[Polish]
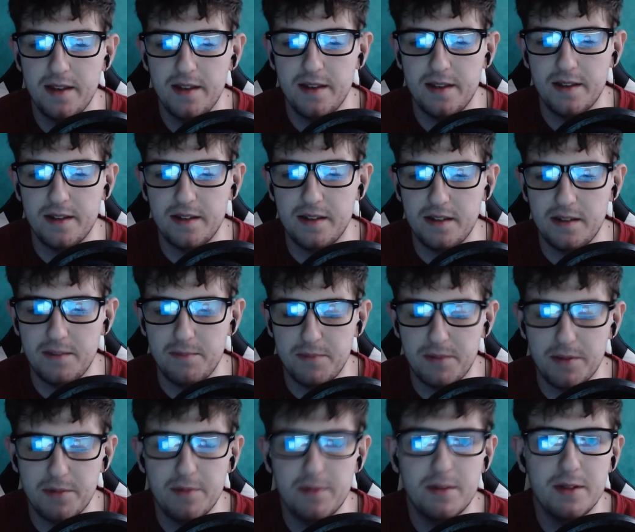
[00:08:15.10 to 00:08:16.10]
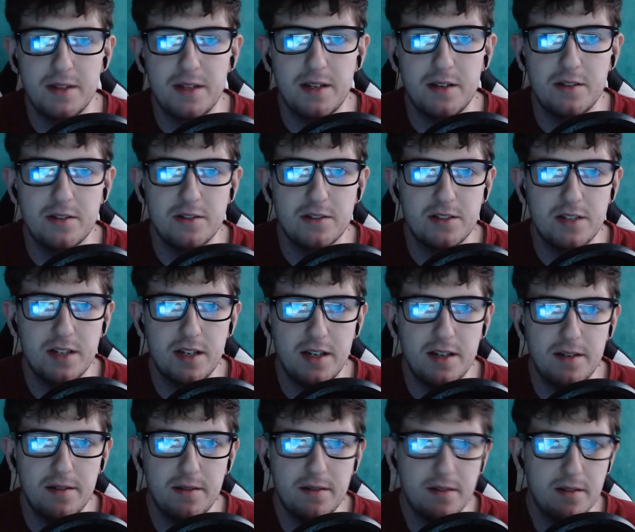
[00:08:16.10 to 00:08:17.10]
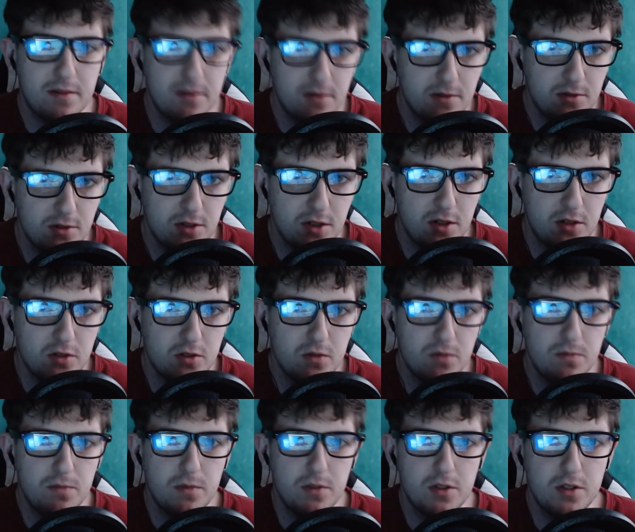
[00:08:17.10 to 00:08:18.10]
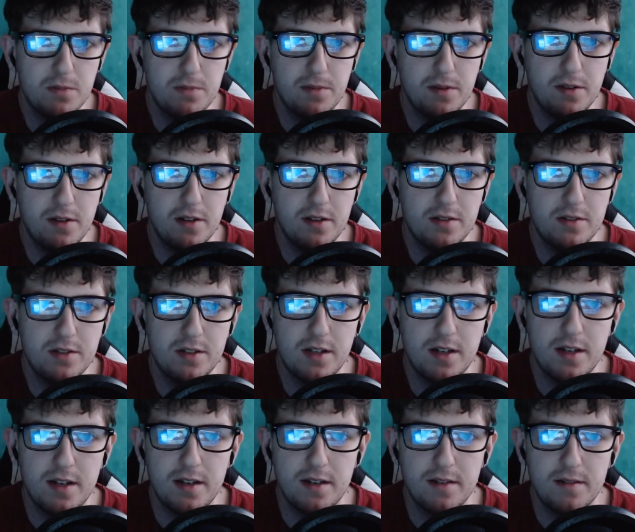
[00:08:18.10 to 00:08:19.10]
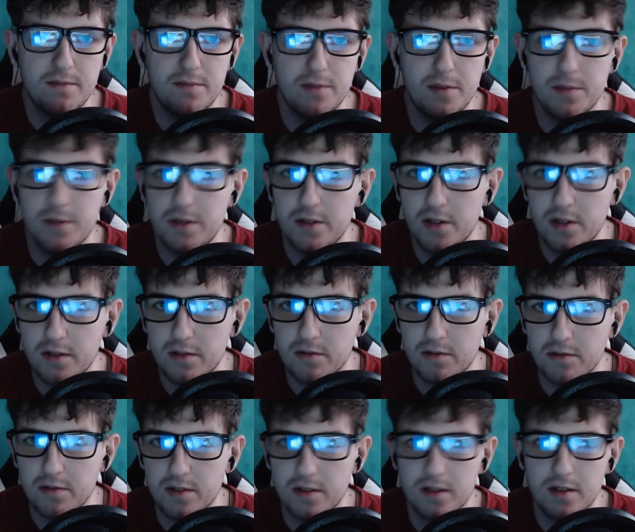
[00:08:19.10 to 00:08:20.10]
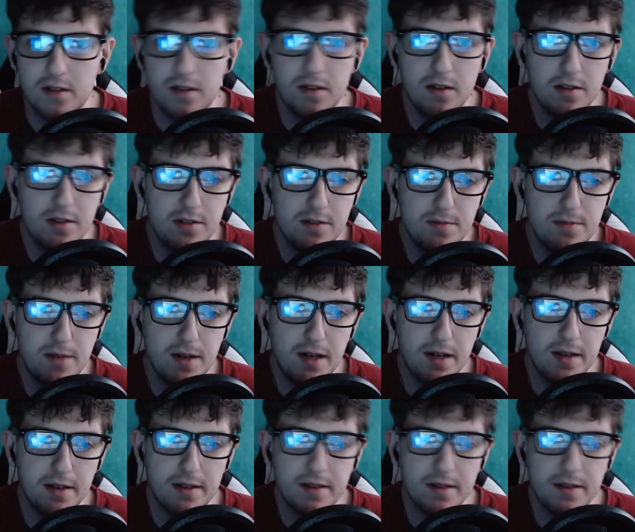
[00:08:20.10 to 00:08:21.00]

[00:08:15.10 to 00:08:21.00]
I pomimo tego, że dużo osób może powiedzieć, że pomidorku to tylko liczba,